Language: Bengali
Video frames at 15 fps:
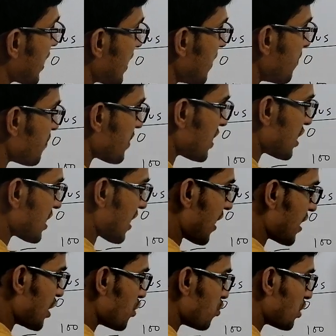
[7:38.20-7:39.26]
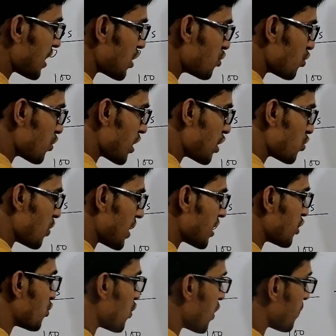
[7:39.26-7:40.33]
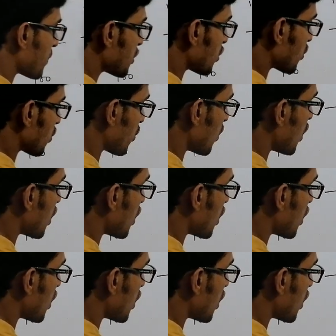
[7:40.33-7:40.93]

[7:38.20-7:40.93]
কয়টা থার্টি টু থেকে শুরু করে টু হান্ড্রেড টুয়েলভ পর্যন্ত